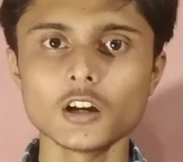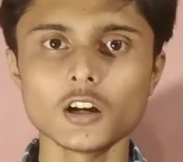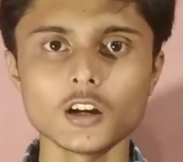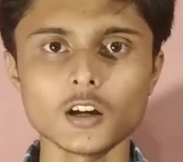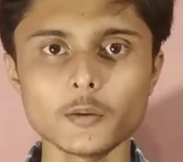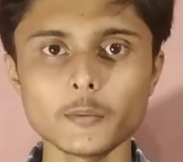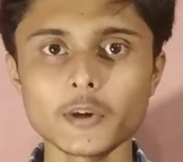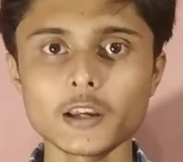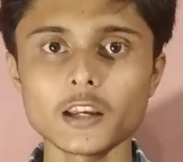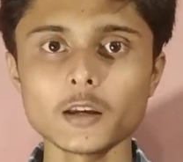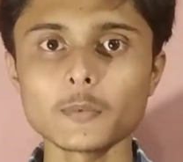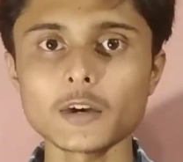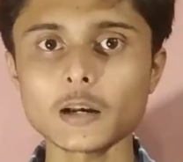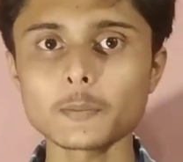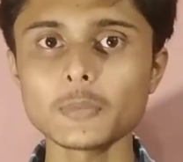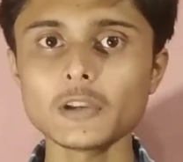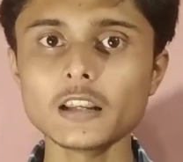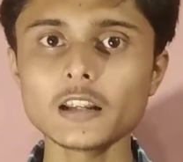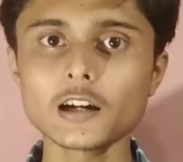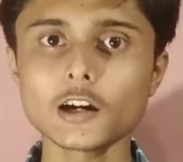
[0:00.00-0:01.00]
एम आर
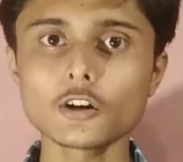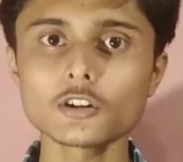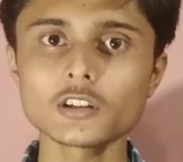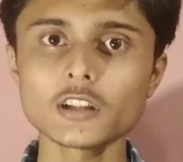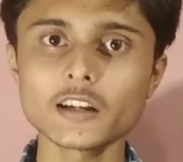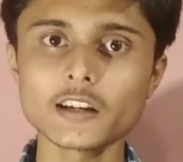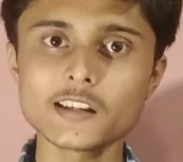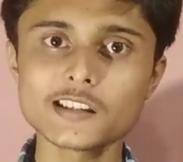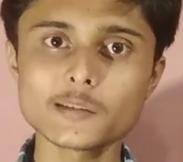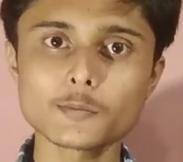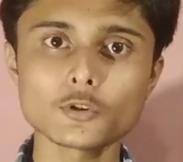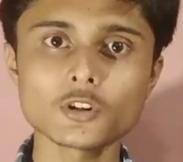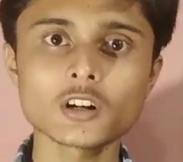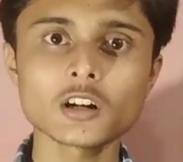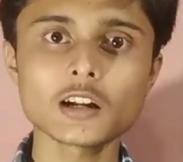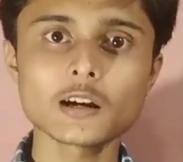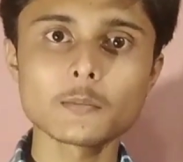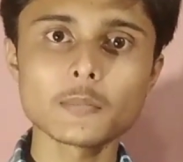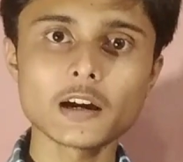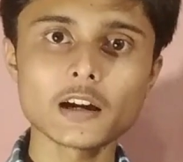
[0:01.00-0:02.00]
पी लिखा होता है किसी प्रोडक्ट
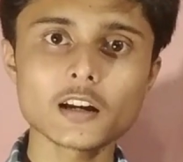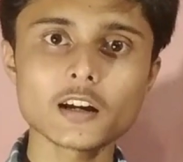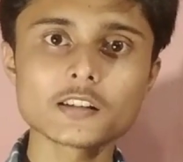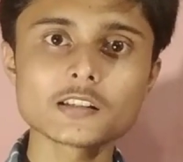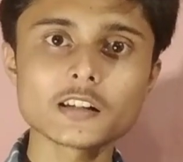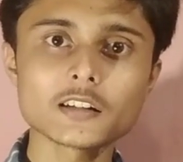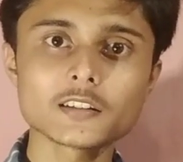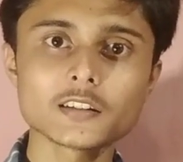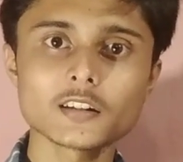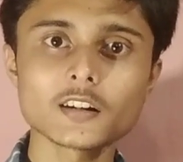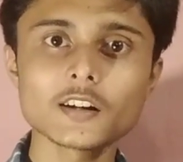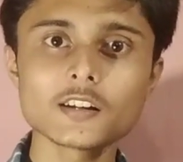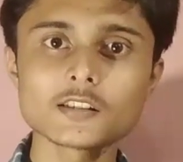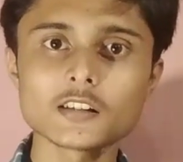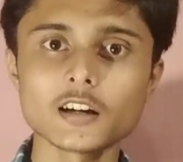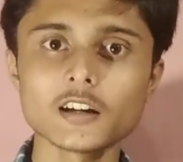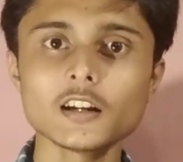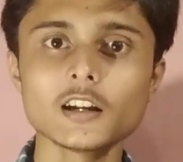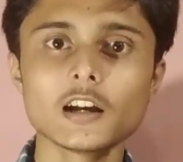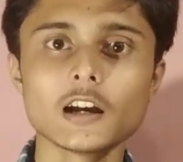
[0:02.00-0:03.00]
का बारह हज़ार तेरह
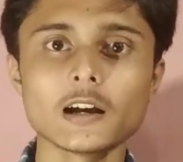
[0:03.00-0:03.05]
हज़ार